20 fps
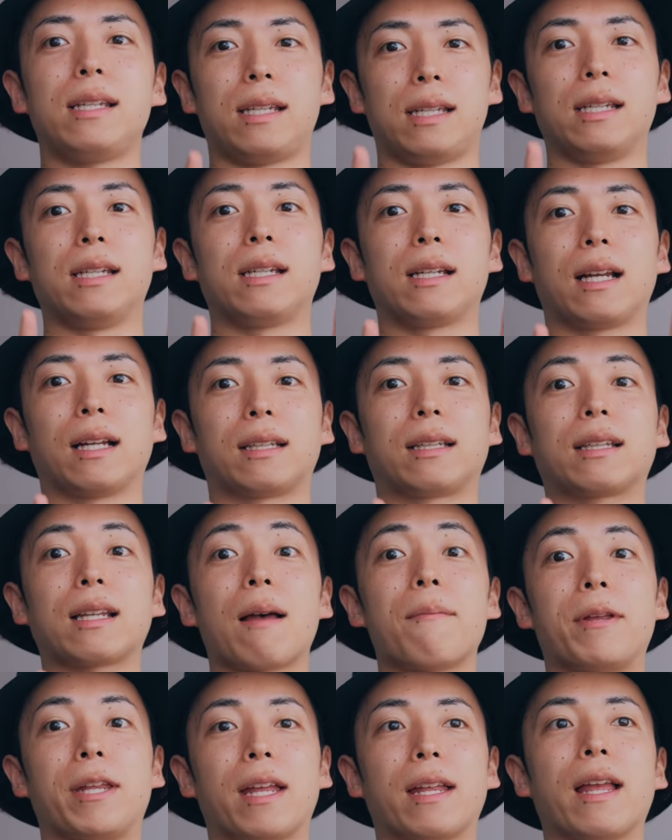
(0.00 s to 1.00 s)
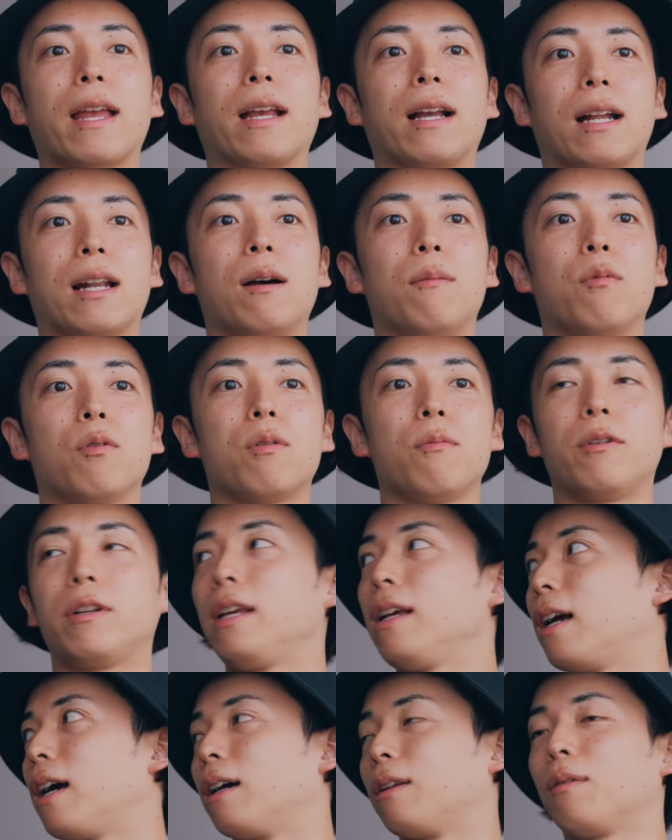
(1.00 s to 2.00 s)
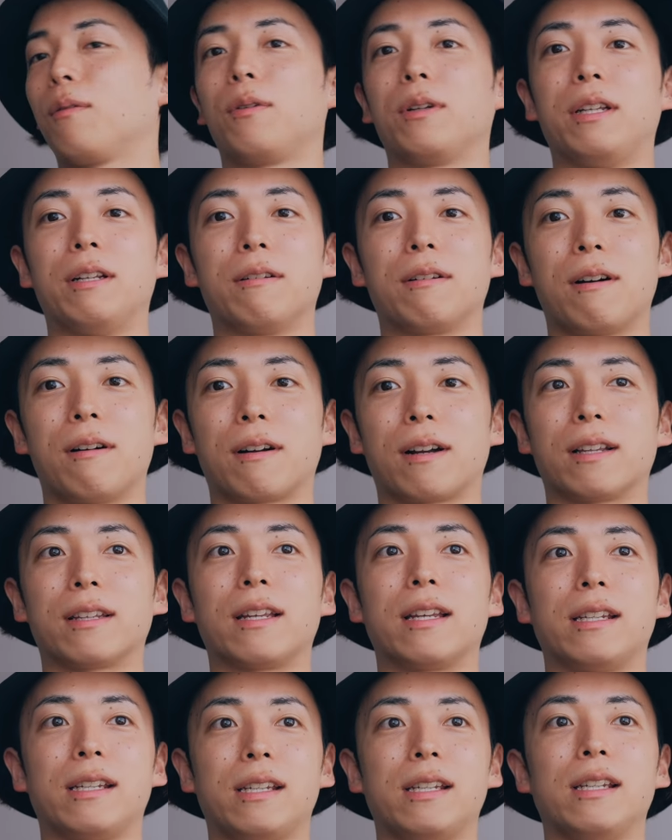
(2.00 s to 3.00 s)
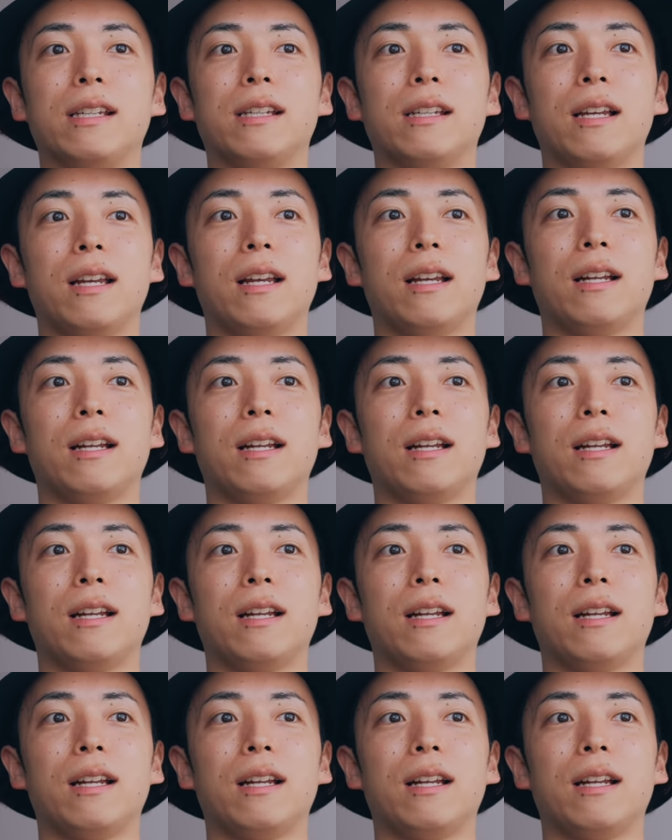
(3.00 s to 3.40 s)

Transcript: ち位置がつかめてないから、僕もリンカがどこにいるかわかんないし、